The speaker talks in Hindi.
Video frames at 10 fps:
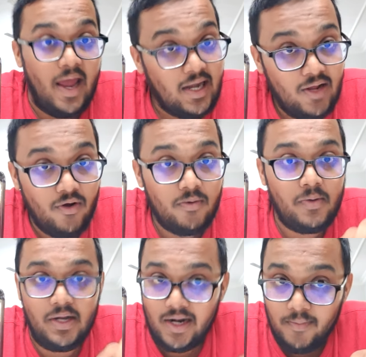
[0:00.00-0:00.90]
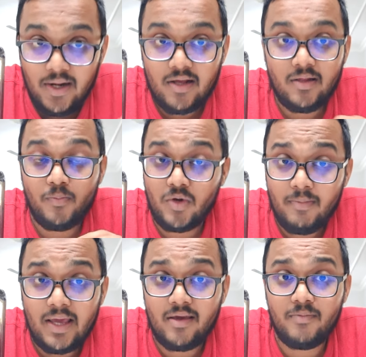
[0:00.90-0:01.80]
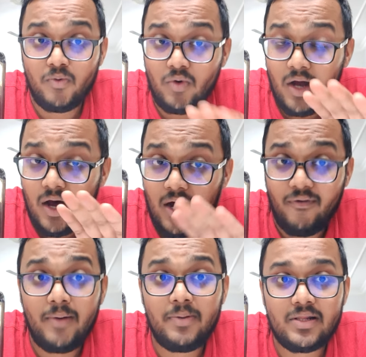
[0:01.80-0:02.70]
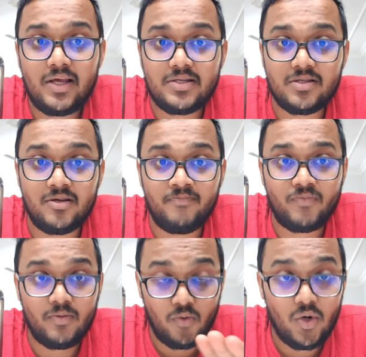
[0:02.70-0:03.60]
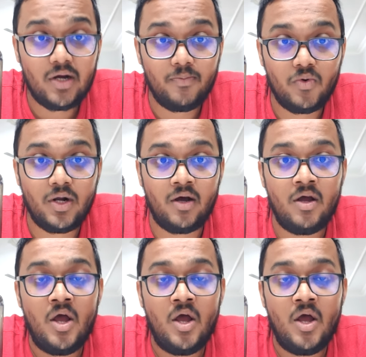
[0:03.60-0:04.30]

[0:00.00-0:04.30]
एक्टिवा में भी डेढ़ मिनट के अंदर पूरी बाइक पूरा हवा भर दिया इसने पूरा का पूरा